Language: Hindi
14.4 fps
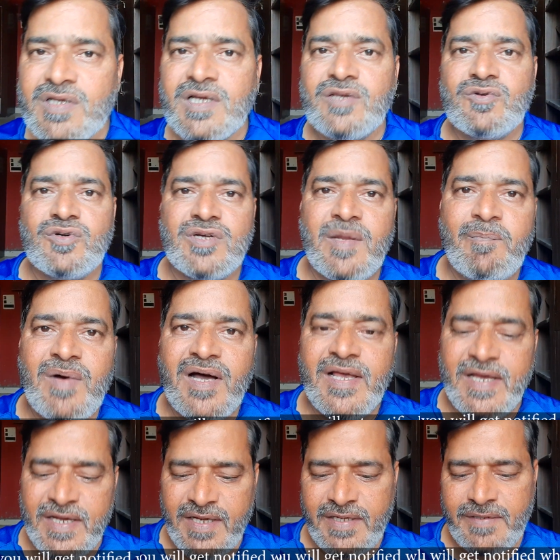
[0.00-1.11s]
इसका जो डिब्बा
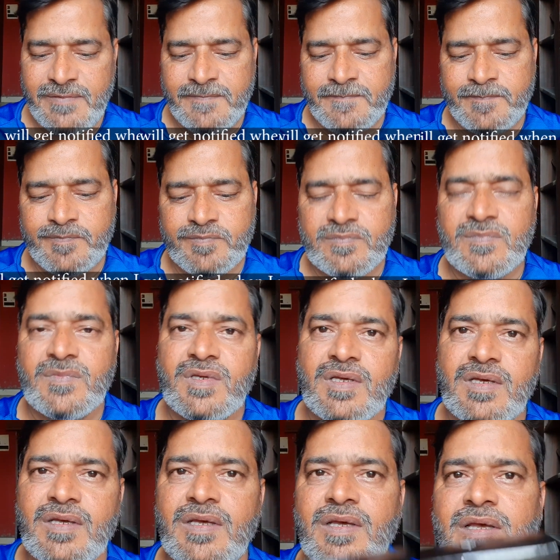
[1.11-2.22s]
आया है
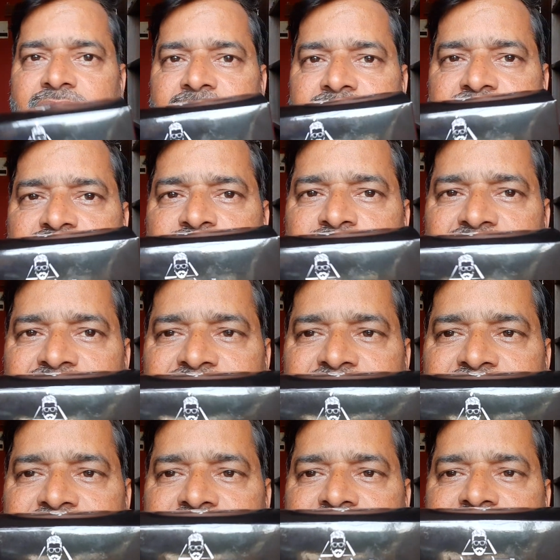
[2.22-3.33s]
इसमें आया
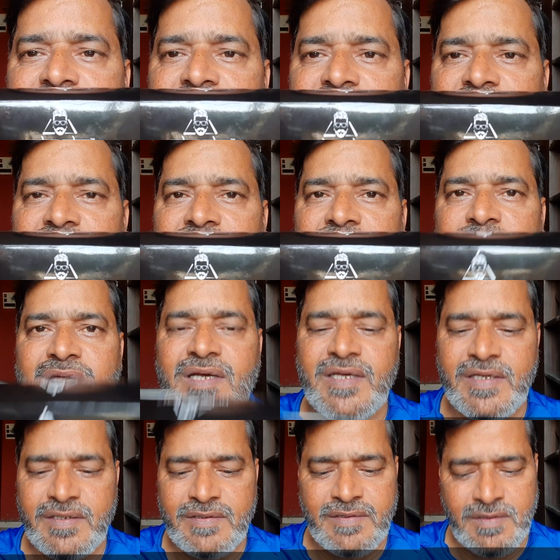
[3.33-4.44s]
है ये सत्तर ग्राम का
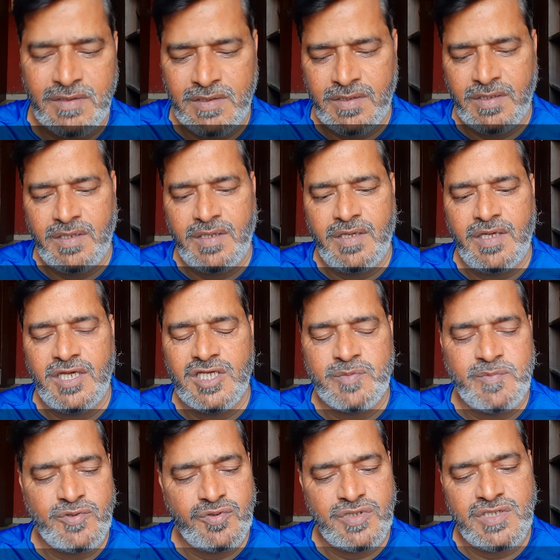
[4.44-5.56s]
है
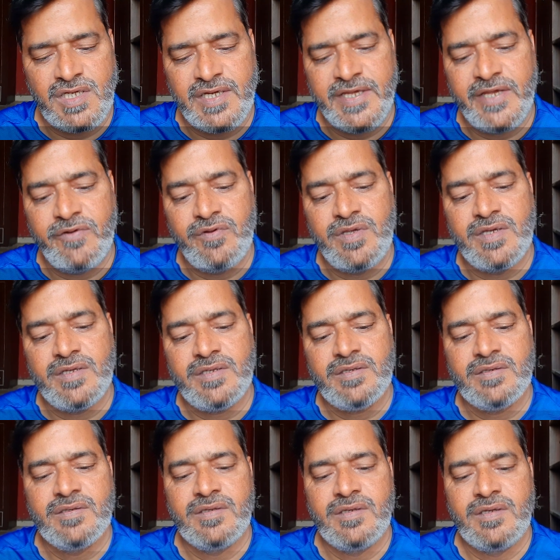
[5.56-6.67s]
इसमें जो चीज़ें लिखी हुई हैं
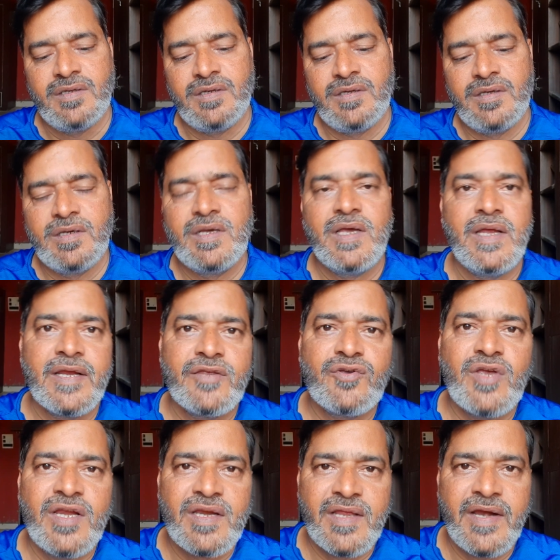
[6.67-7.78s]
इनके जो
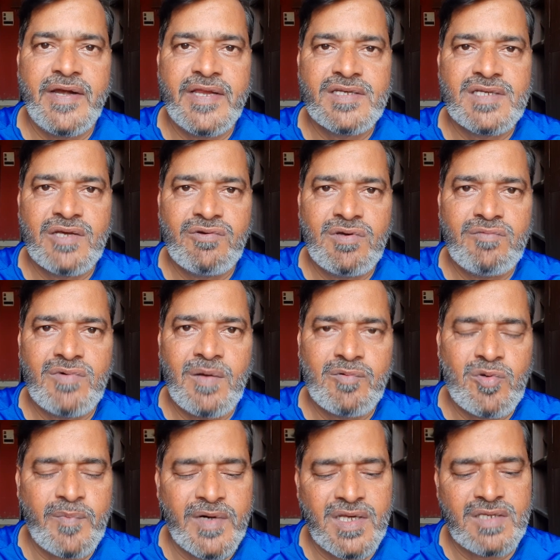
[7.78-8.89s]
इन्ग्रीडियंट्स लिखे हुए हैं वो
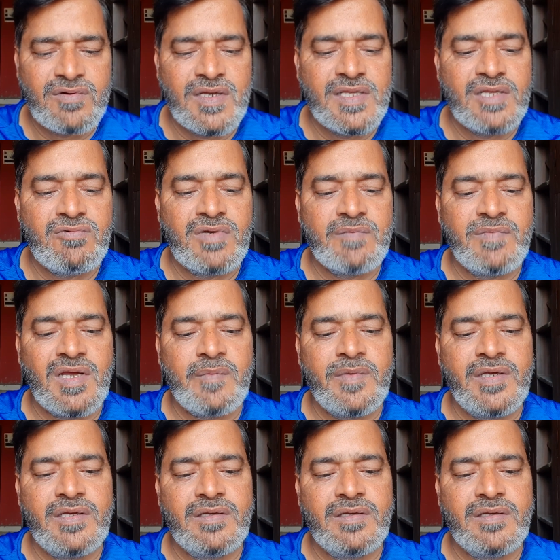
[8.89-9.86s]
आपको पढ़ के सुना देता हूँ एक बार में